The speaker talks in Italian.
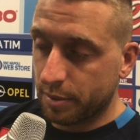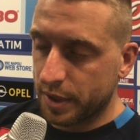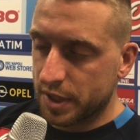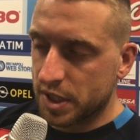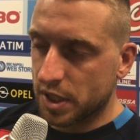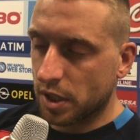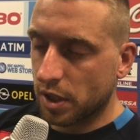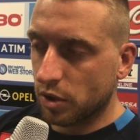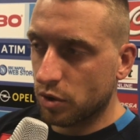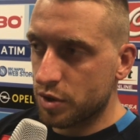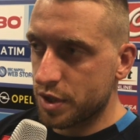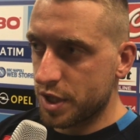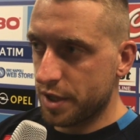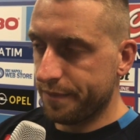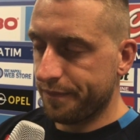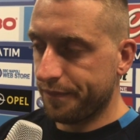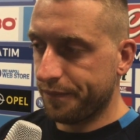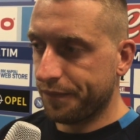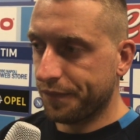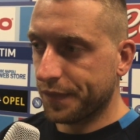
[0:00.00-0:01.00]
pensare così
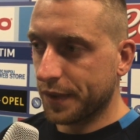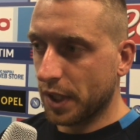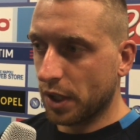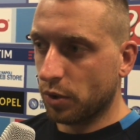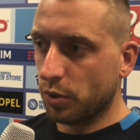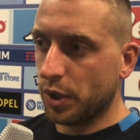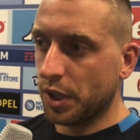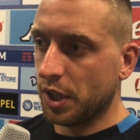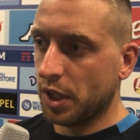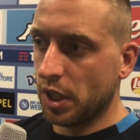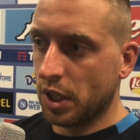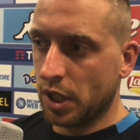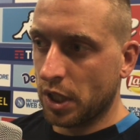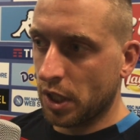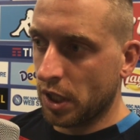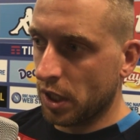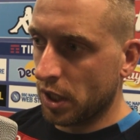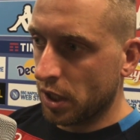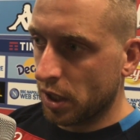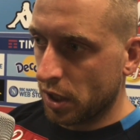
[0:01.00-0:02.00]
e
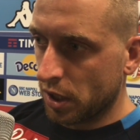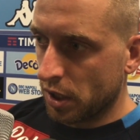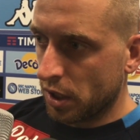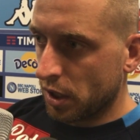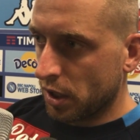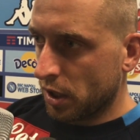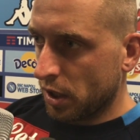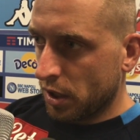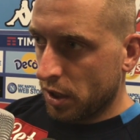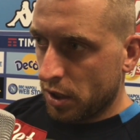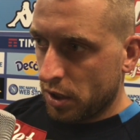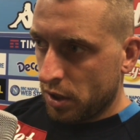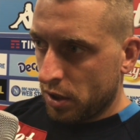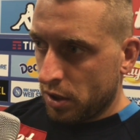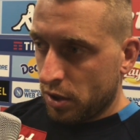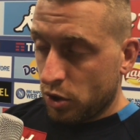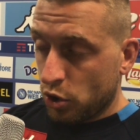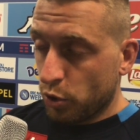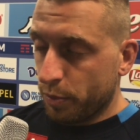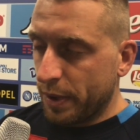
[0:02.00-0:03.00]
quindi
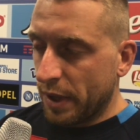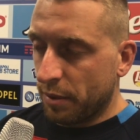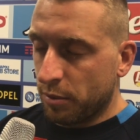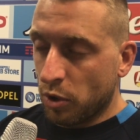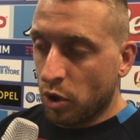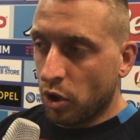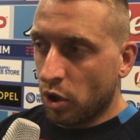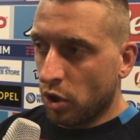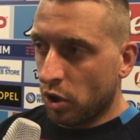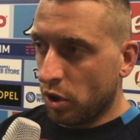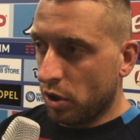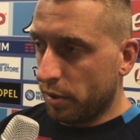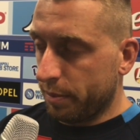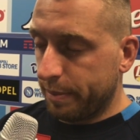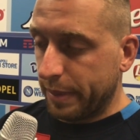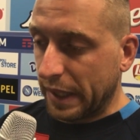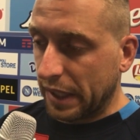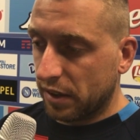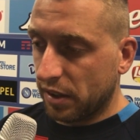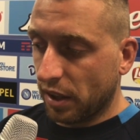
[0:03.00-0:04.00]
dobbiamo
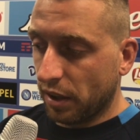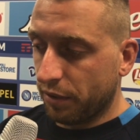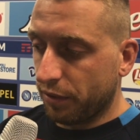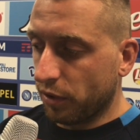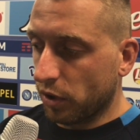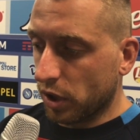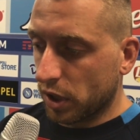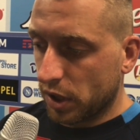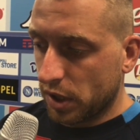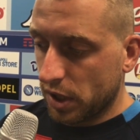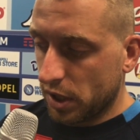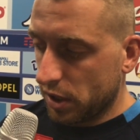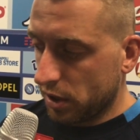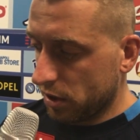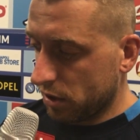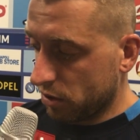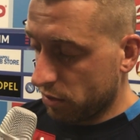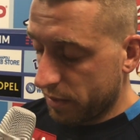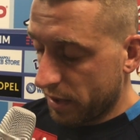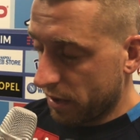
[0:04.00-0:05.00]
partire
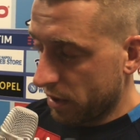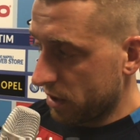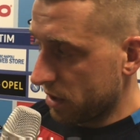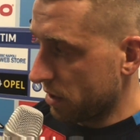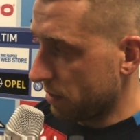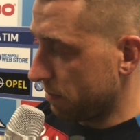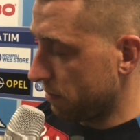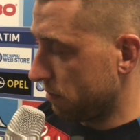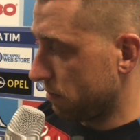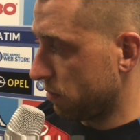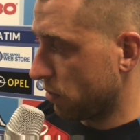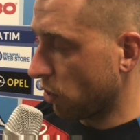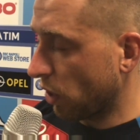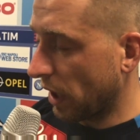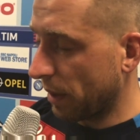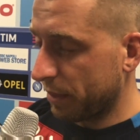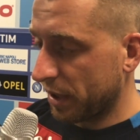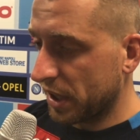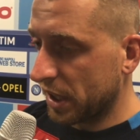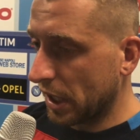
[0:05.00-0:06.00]
forte come, con
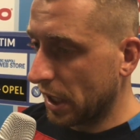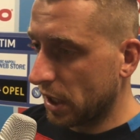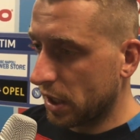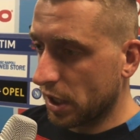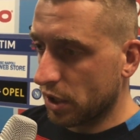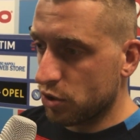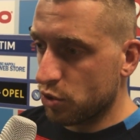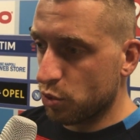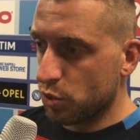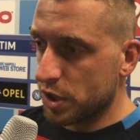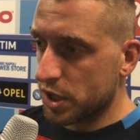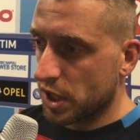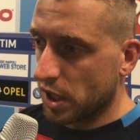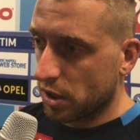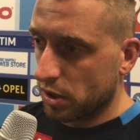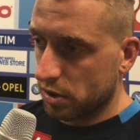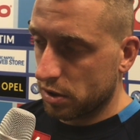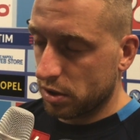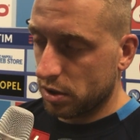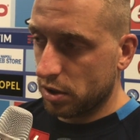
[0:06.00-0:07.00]
la mentalità
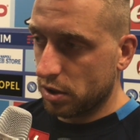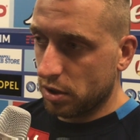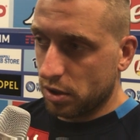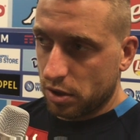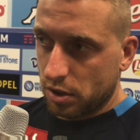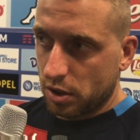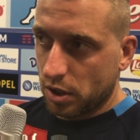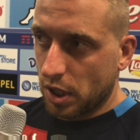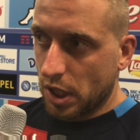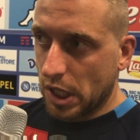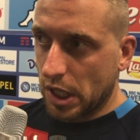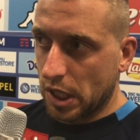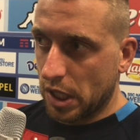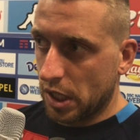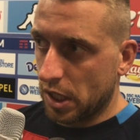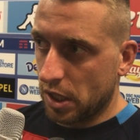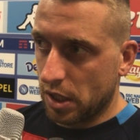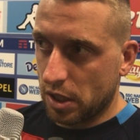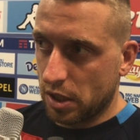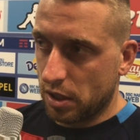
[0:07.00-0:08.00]
giusta
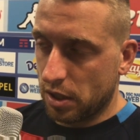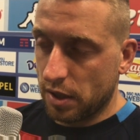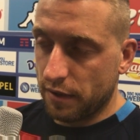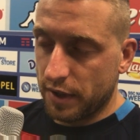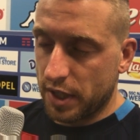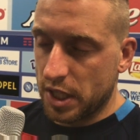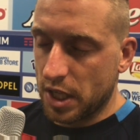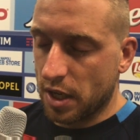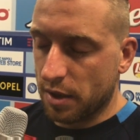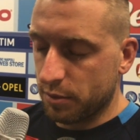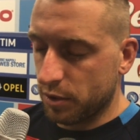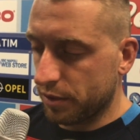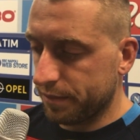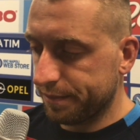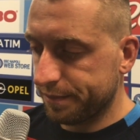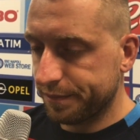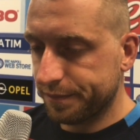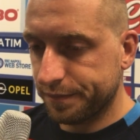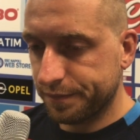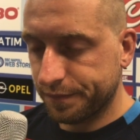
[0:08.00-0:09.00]
e, e vediamo.
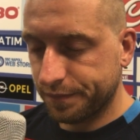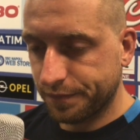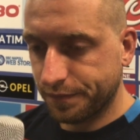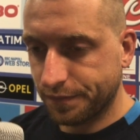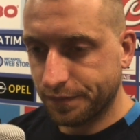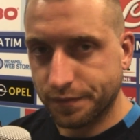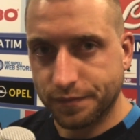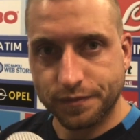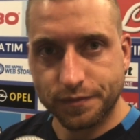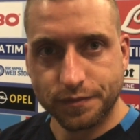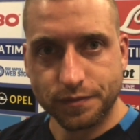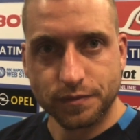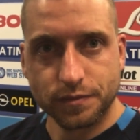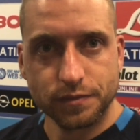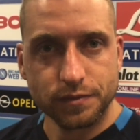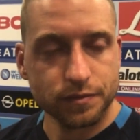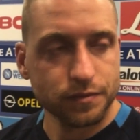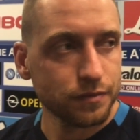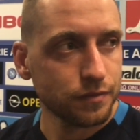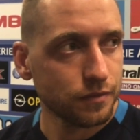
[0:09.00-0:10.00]
Ecco,
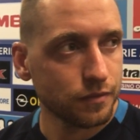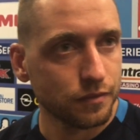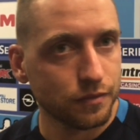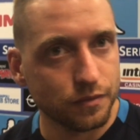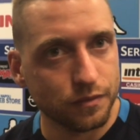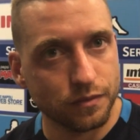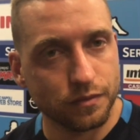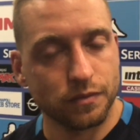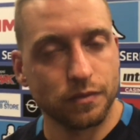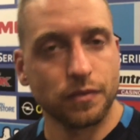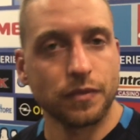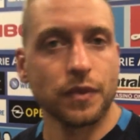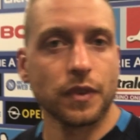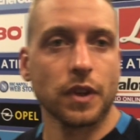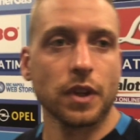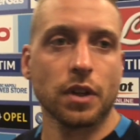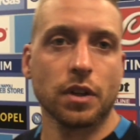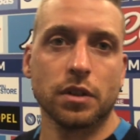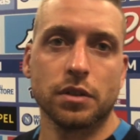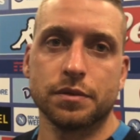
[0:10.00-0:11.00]
dopo la partita di
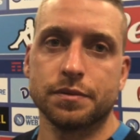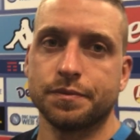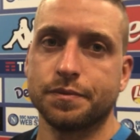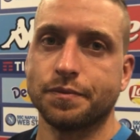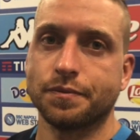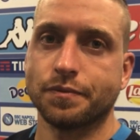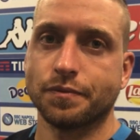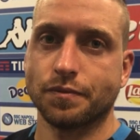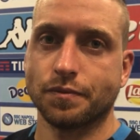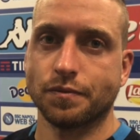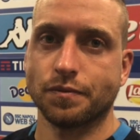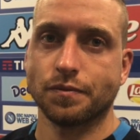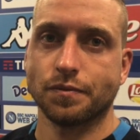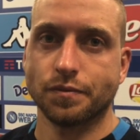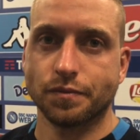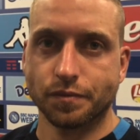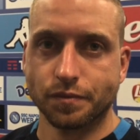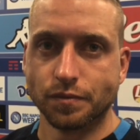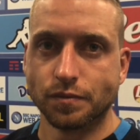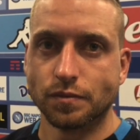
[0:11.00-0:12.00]
Champions eh, c'è stata
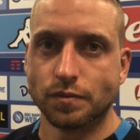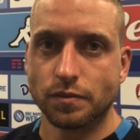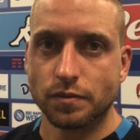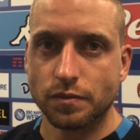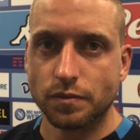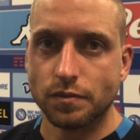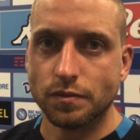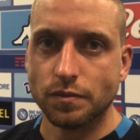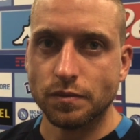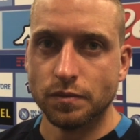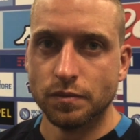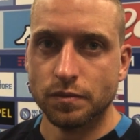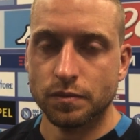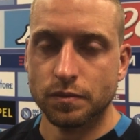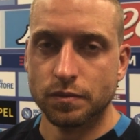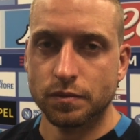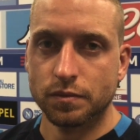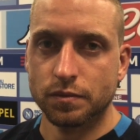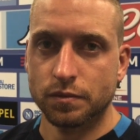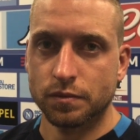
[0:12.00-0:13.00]
un po' di polemica, non ci
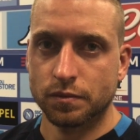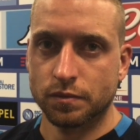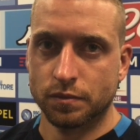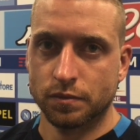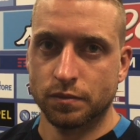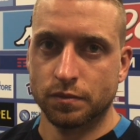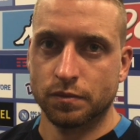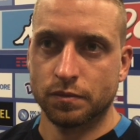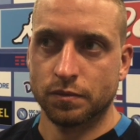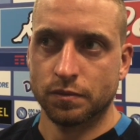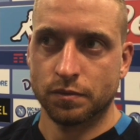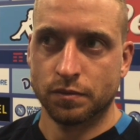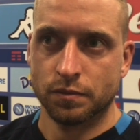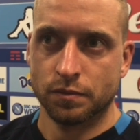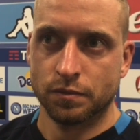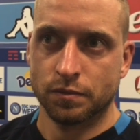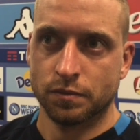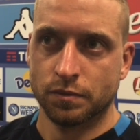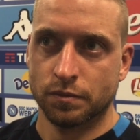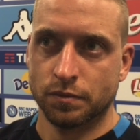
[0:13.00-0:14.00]
si aspettava ecco, un
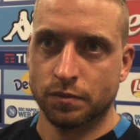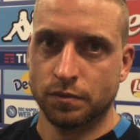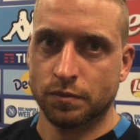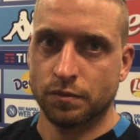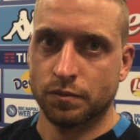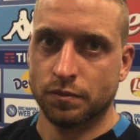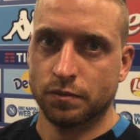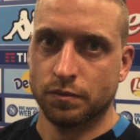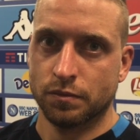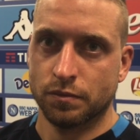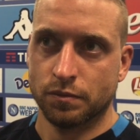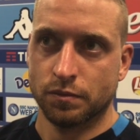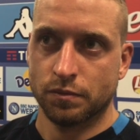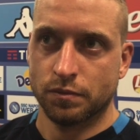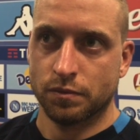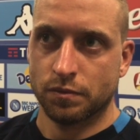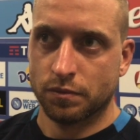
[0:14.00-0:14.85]
risultato negativo,